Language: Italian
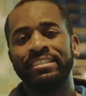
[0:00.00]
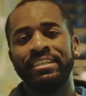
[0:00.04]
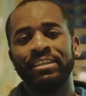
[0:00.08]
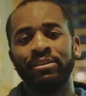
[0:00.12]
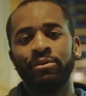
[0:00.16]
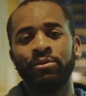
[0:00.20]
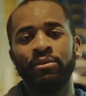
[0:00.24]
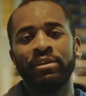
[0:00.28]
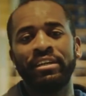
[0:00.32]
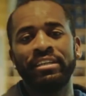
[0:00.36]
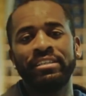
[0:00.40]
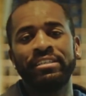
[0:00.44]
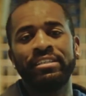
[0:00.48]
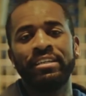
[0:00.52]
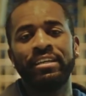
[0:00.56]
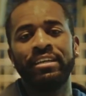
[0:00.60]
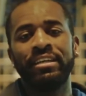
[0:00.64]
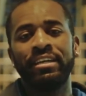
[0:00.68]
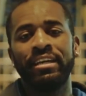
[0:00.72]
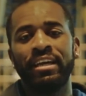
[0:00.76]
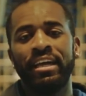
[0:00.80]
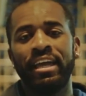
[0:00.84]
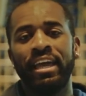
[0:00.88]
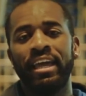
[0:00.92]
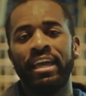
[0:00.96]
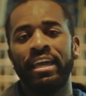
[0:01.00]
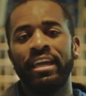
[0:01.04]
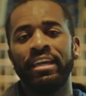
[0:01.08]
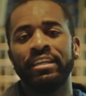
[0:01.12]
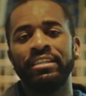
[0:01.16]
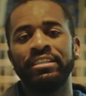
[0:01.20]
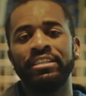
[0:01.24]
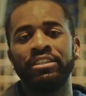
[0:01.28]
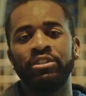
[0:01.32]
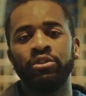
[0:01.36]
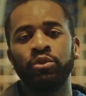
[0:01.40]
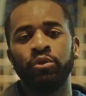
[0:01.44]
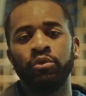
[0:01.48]
sicurezza
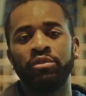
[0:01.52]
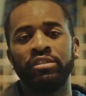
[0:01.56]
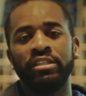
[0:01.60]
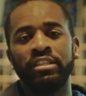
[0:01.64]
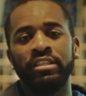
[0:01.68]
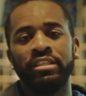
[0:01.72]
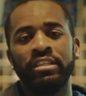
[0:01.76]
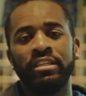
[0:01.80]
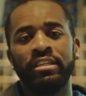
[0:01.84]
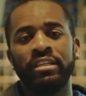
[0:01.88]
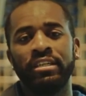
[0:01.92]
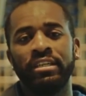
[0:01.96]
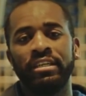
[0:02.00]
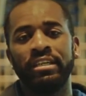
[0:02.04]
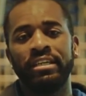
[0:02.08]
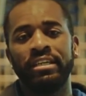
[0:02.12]
è di tutti.